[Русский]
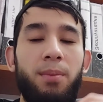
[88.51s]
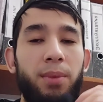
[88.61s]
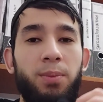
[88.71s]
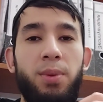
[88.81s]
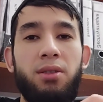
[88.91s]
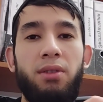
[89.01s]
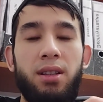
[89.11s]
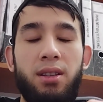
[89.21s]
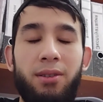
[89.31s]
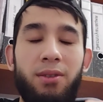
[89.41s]

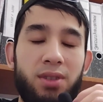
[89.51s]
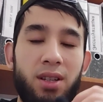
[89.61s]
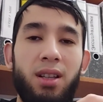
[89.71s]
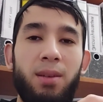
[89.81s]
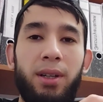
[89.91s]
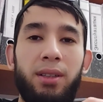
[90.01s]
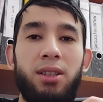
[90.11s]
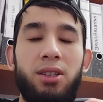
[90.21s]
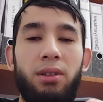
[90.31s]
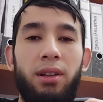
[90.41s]
Подписывайтесь, всегда
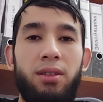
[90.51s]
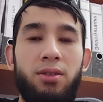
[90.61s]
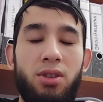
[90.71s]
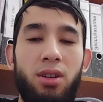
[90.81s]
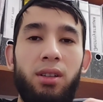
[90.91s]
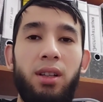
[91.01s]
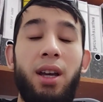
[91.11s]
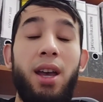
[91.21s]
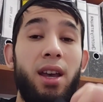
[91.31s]
поддерживайте, иншаллах.